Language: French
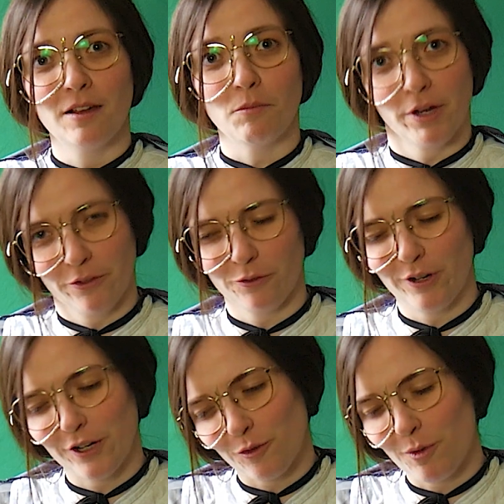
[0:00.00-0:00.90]
Moyennant de
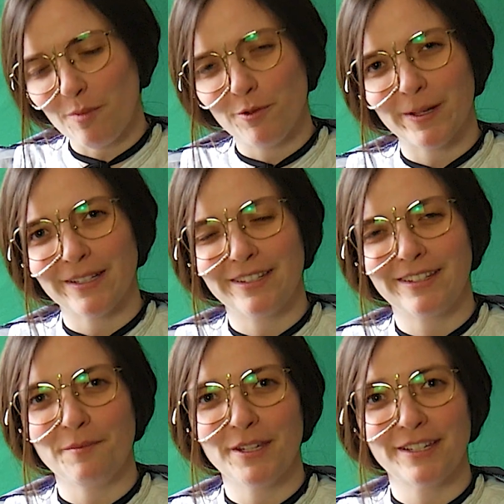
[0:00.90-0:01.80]
l'argent pour la plupart des
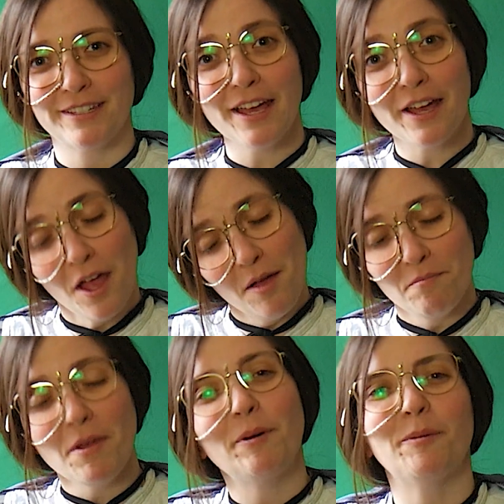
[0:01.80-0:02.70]
items nécessaires,
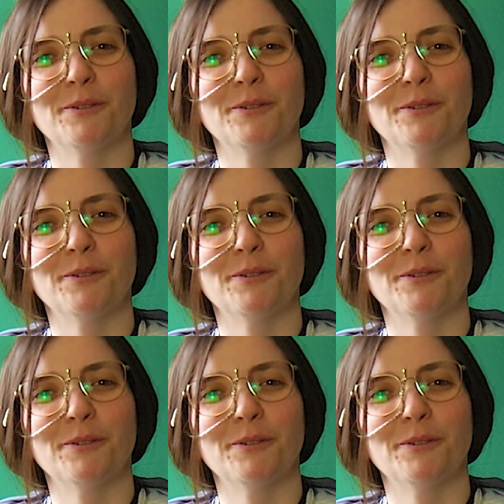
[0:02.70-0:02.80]
mais pas pour